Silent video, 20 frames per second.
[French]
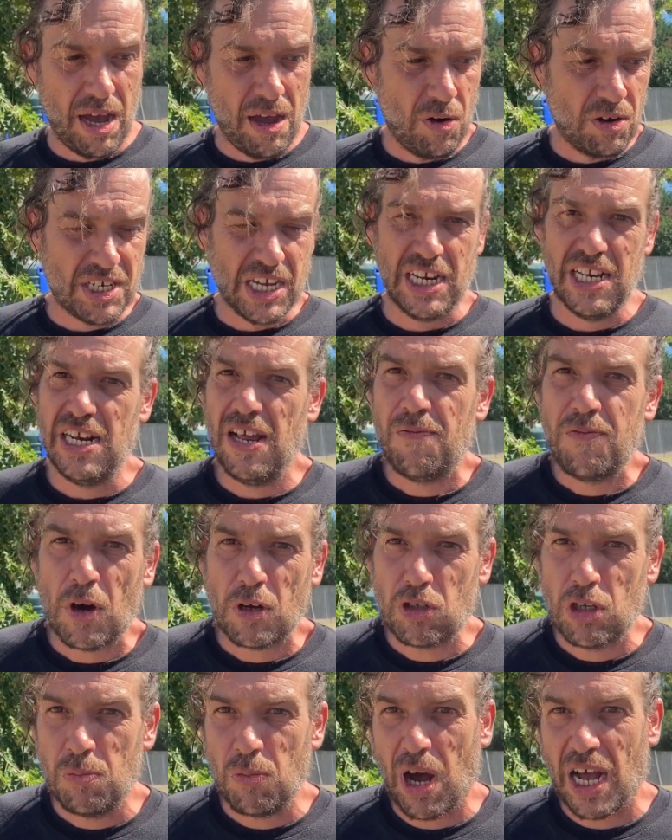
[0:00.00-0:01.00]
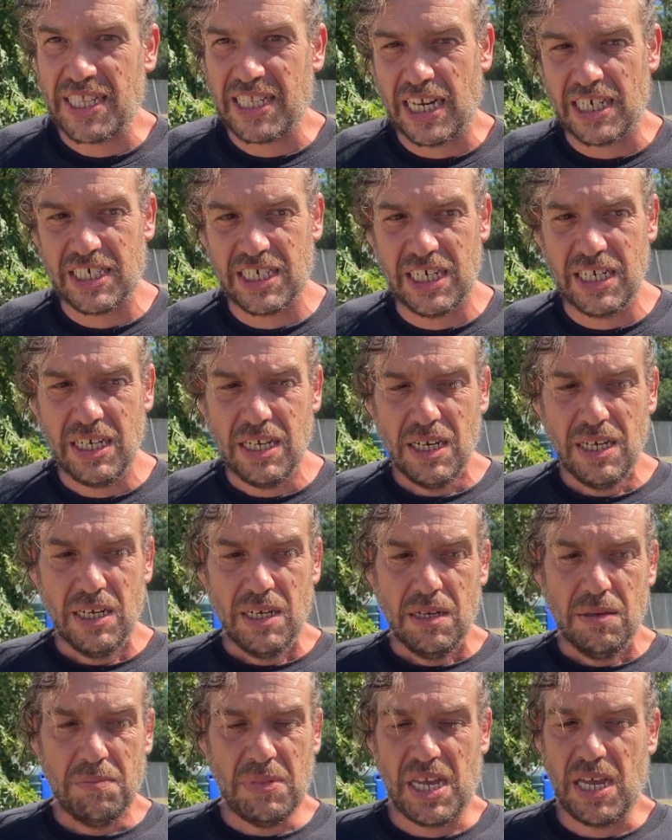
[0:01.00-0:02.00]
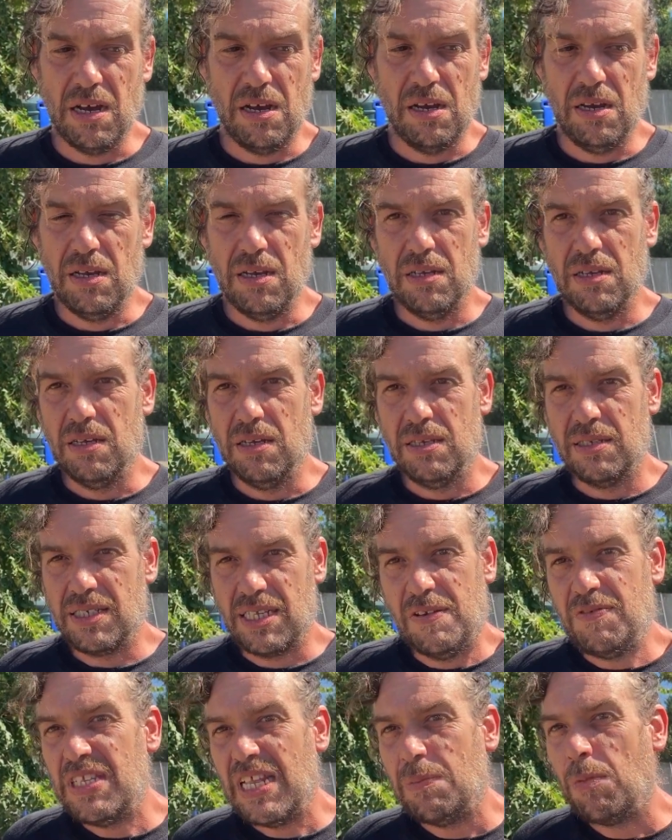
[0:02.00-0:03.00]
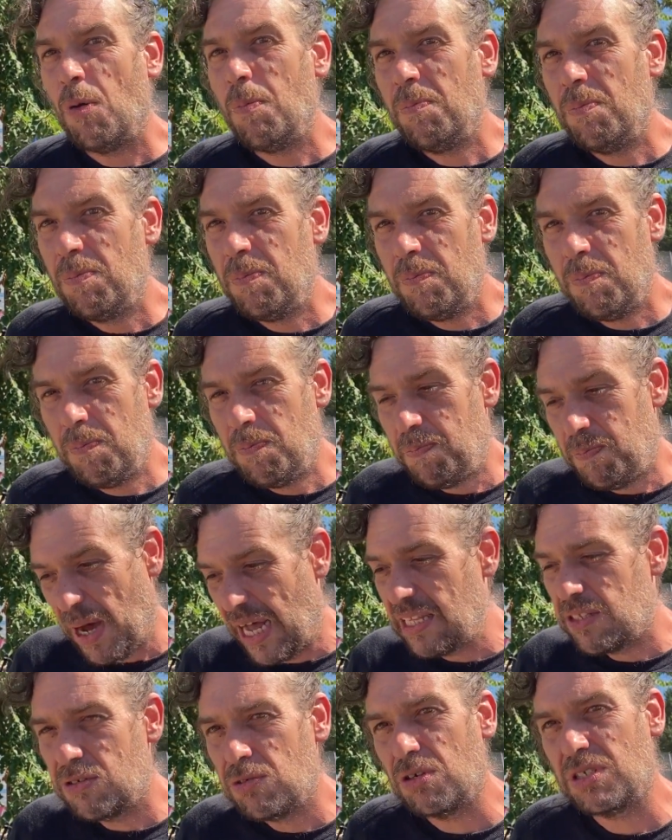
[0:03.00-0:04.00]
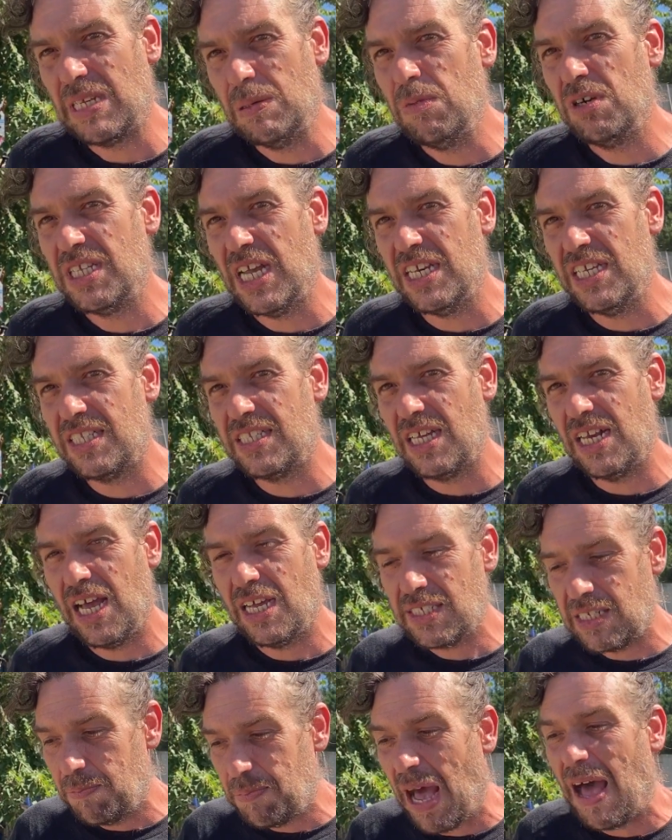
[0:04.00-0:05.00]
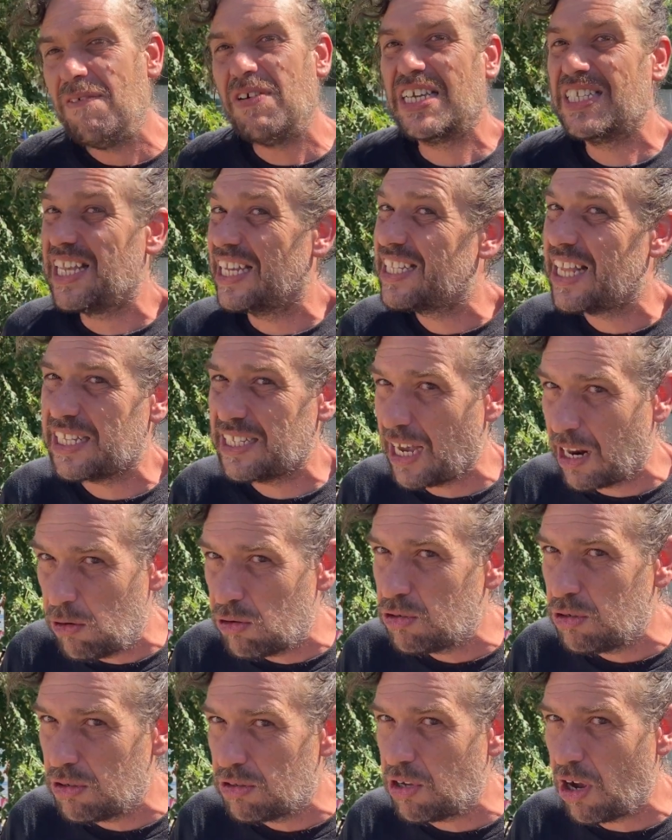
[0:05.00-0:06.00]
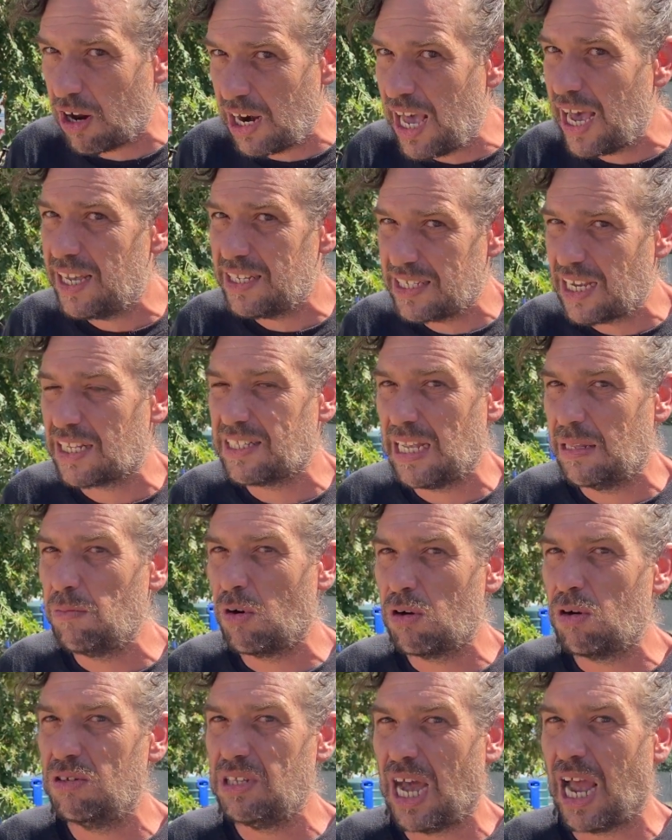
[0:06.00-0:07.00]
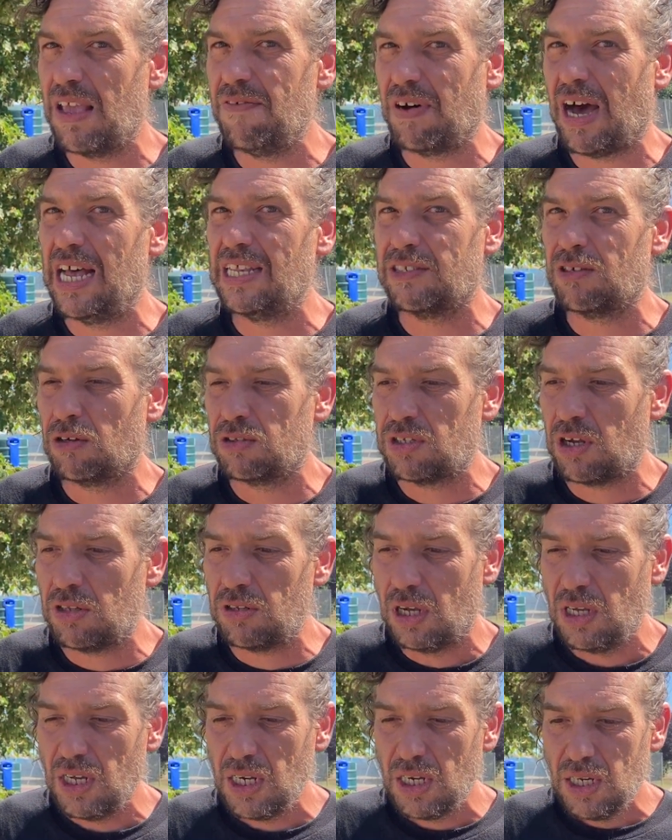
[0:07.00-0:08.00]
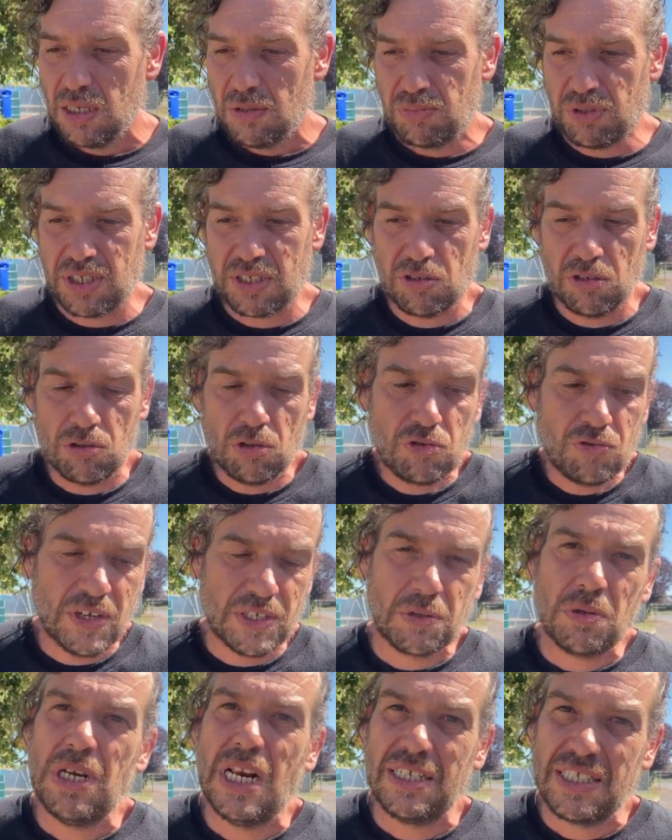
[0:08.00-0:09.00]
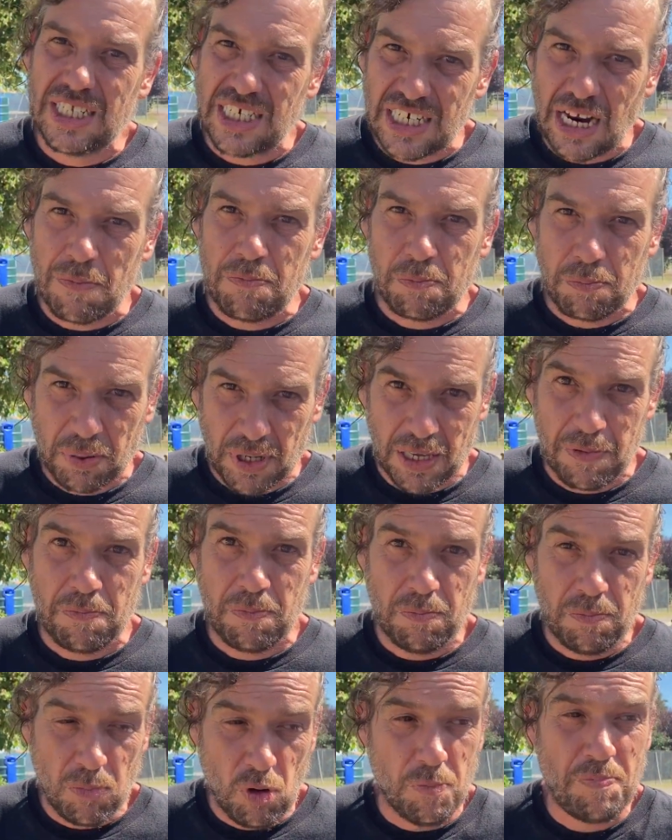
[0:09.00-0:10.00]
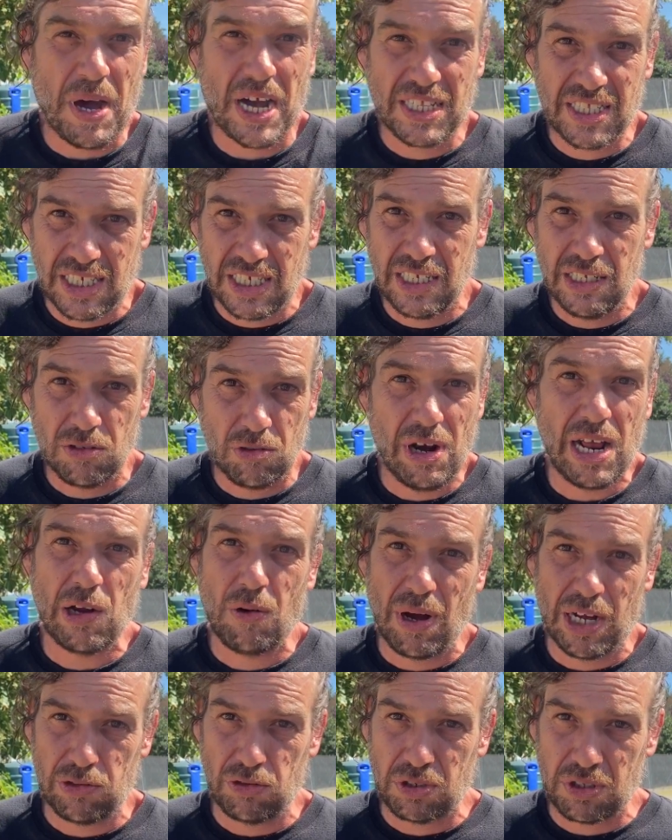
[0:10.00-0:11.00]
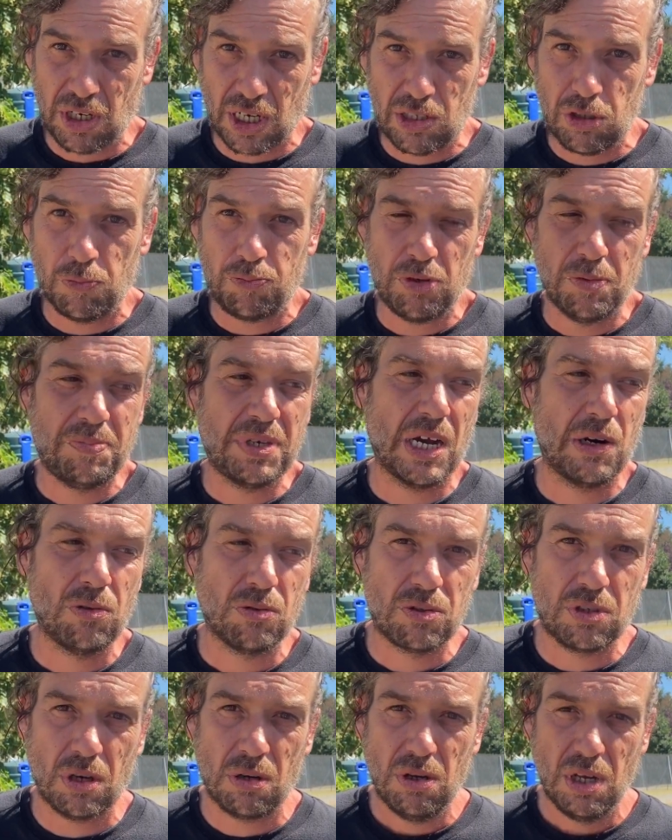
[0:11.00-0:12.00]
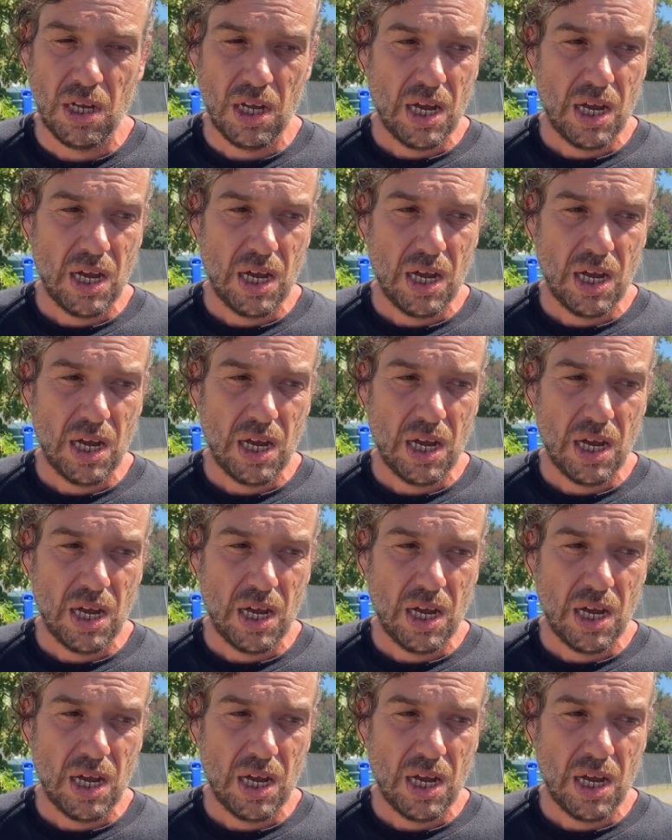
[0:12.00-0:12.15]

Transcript: auquel il est fortement attaché. Mais c'est évidemment pas sur ces modalités-là, c'est pas avec cet interlocuteur-là, certainement qu'on arrivera à s'entendre, puisque de toute façon, il a déjà pris le parti de l'agro-industrie depuis bien longtemps.